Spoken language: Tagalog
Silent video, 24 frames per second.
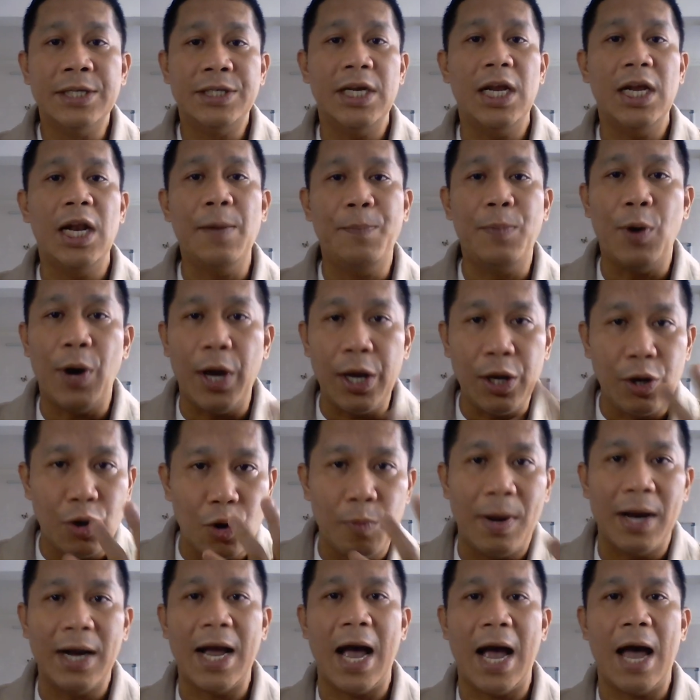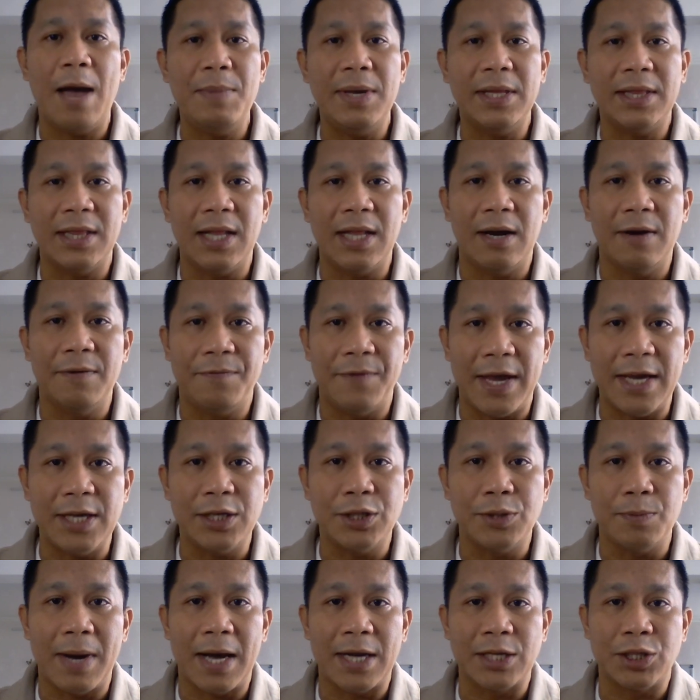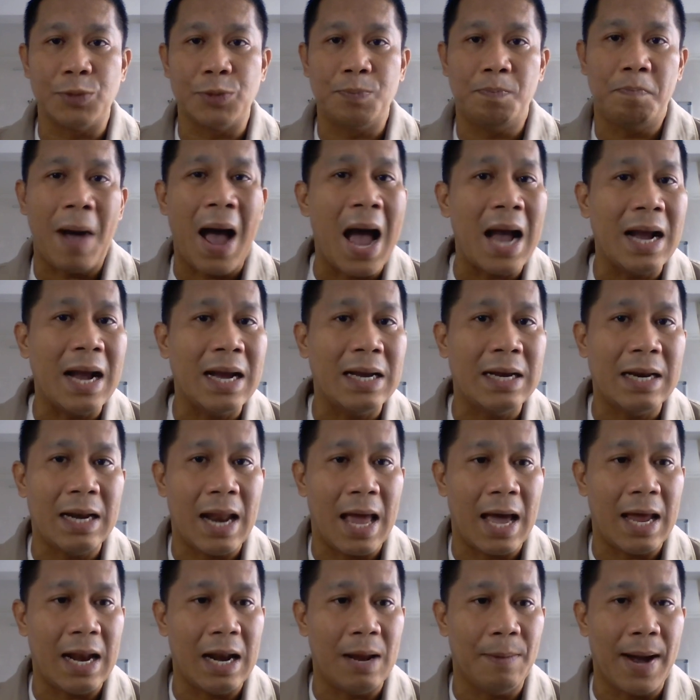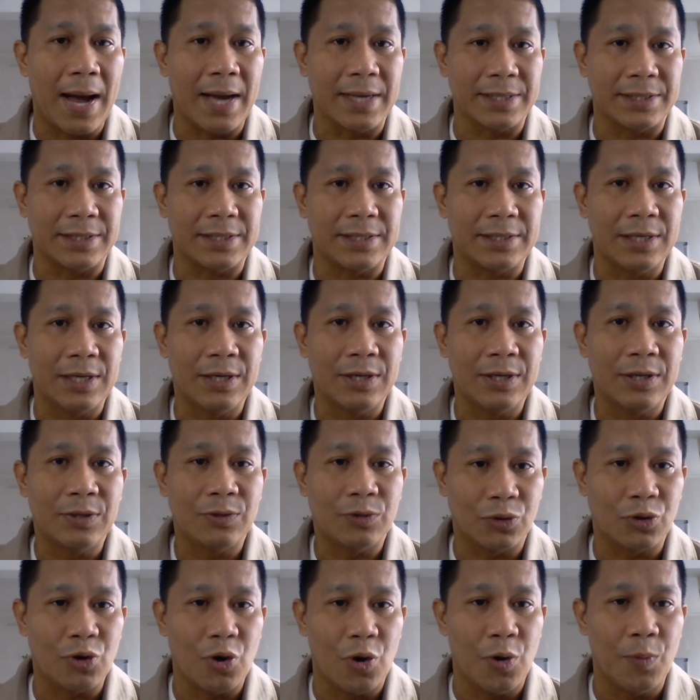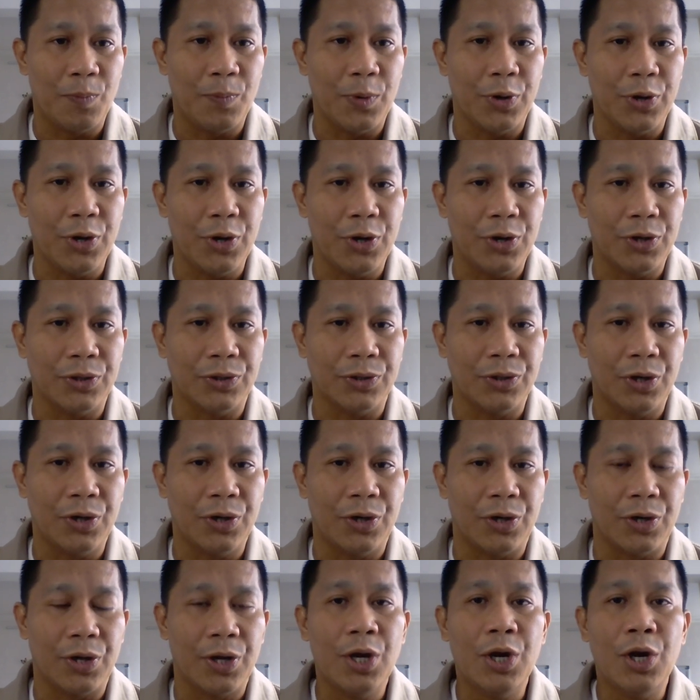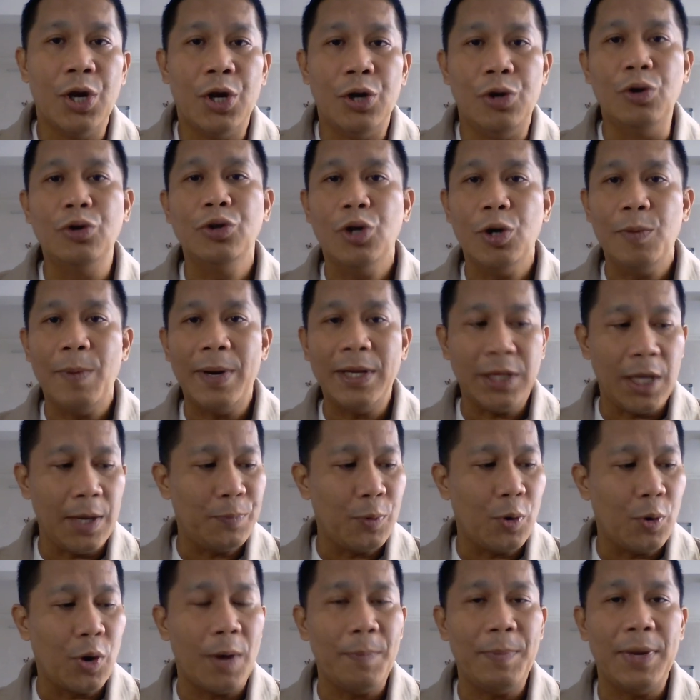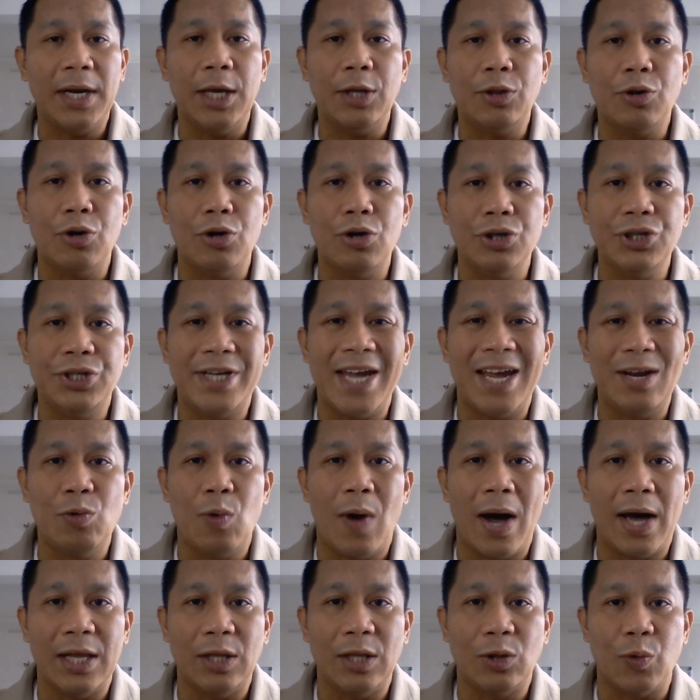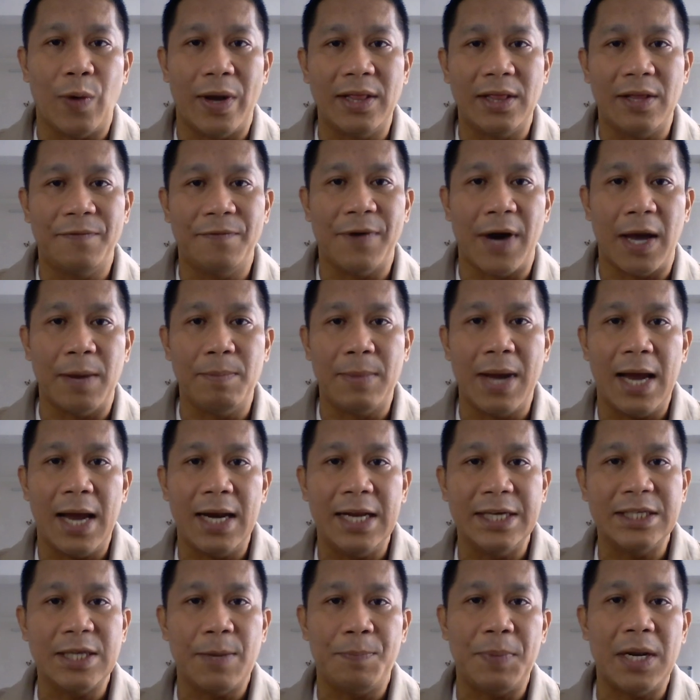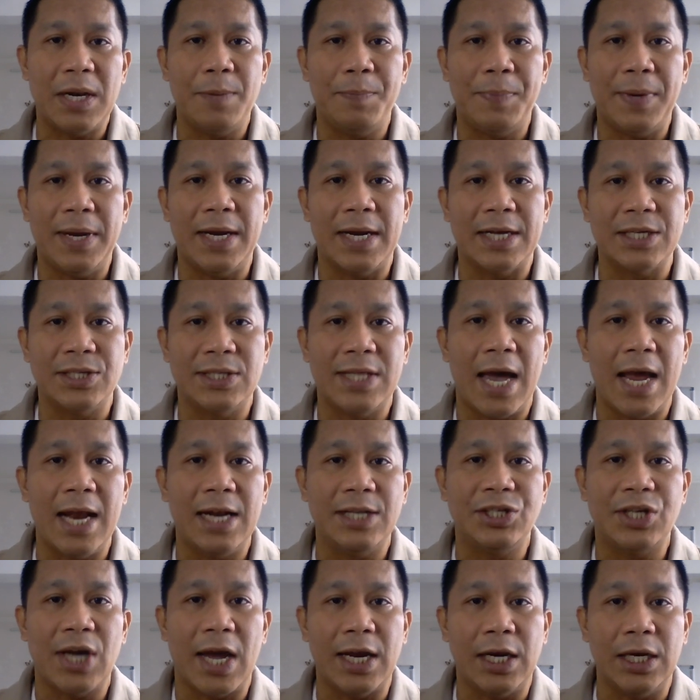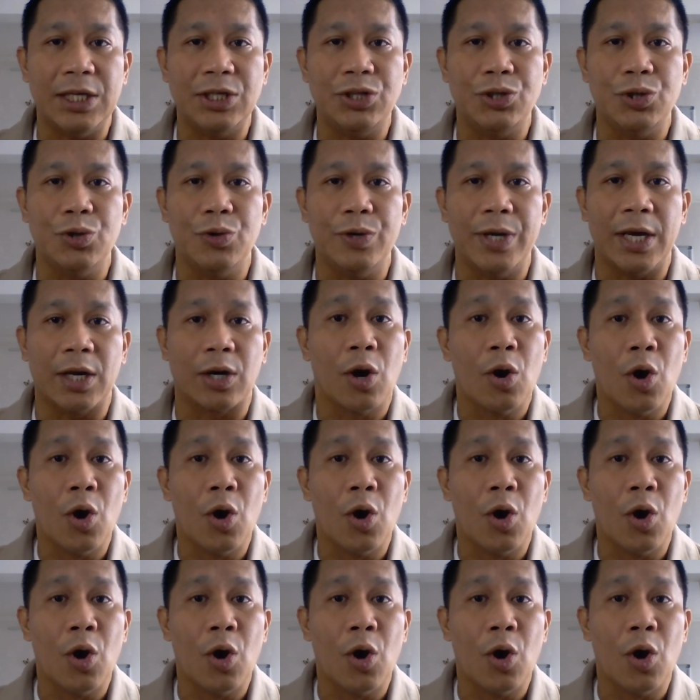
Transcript: Sila po ay gumagamit ng face mask pag lalabas. Totoo po yon. No? Nung dumating po kami rito ng January 25 galing sa Pilipinas dahil Chinese New Year,